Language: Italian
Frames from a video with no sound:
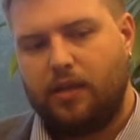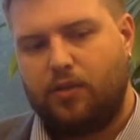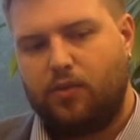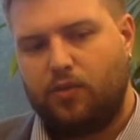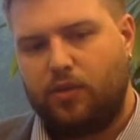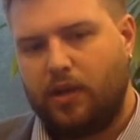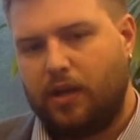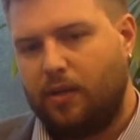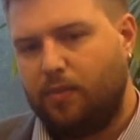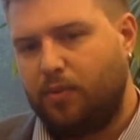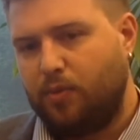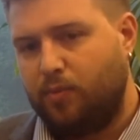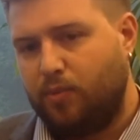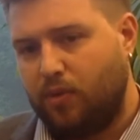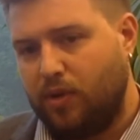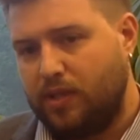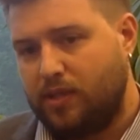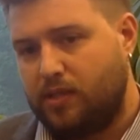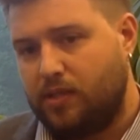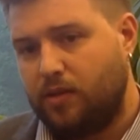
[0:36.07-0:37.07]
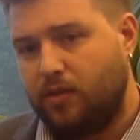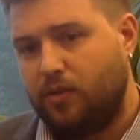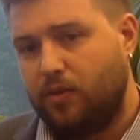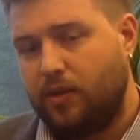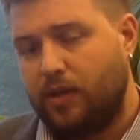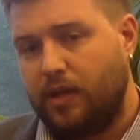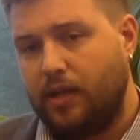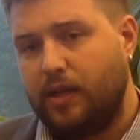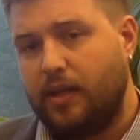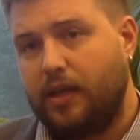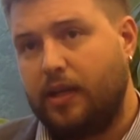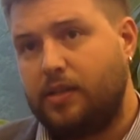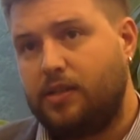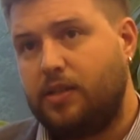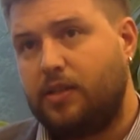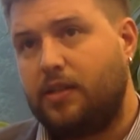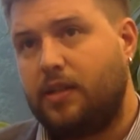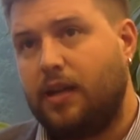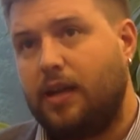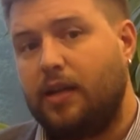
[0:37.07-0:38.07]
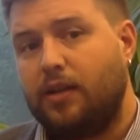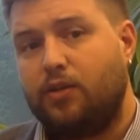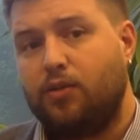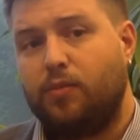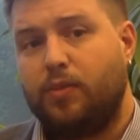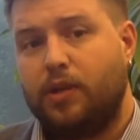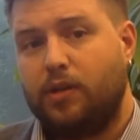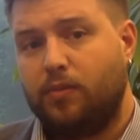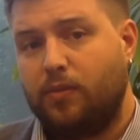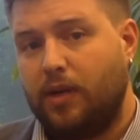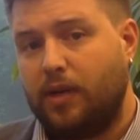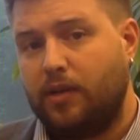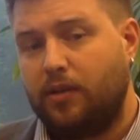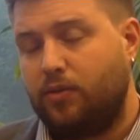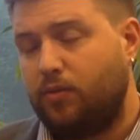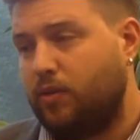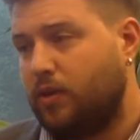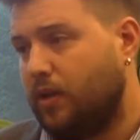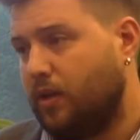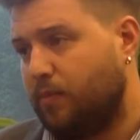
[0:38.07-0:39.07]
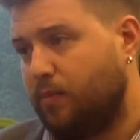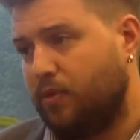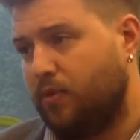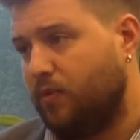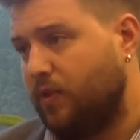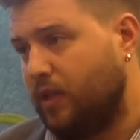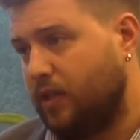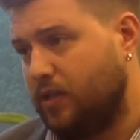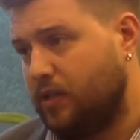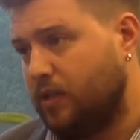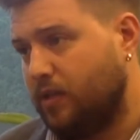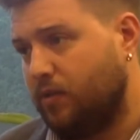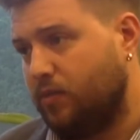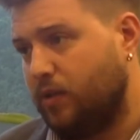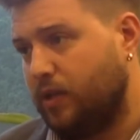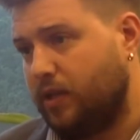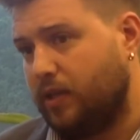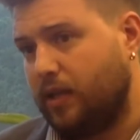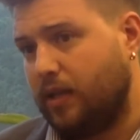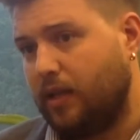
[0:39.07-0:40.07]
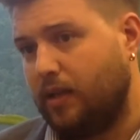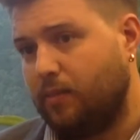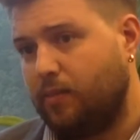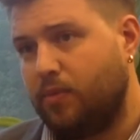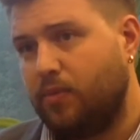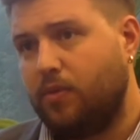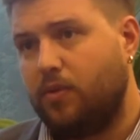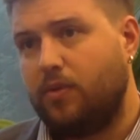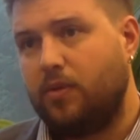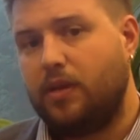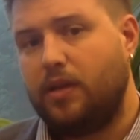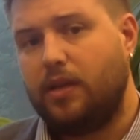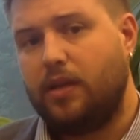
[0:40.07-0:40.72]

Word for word: tutta la popolazione, è citato bene o male in tutta la provincia in quel tempo